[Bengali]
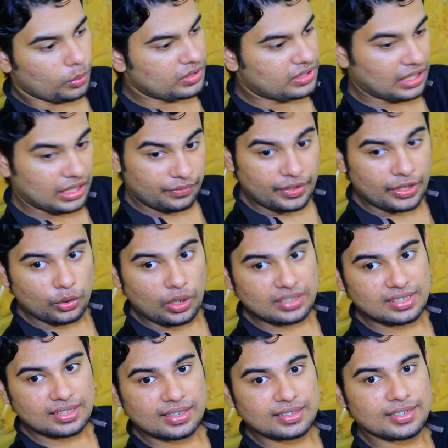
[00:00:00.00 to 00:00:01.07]
তোমার ছেলে
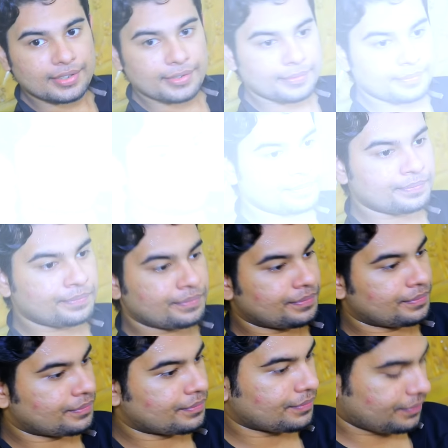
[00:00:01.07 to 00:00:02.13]
ফ্রেন্ডও আছে দেখছি
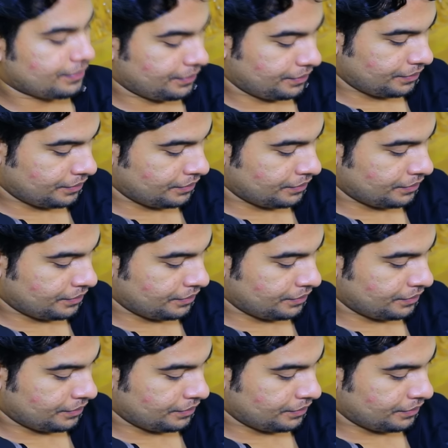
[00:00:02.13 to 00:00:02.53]
কণ্ঠে স্পষ্ট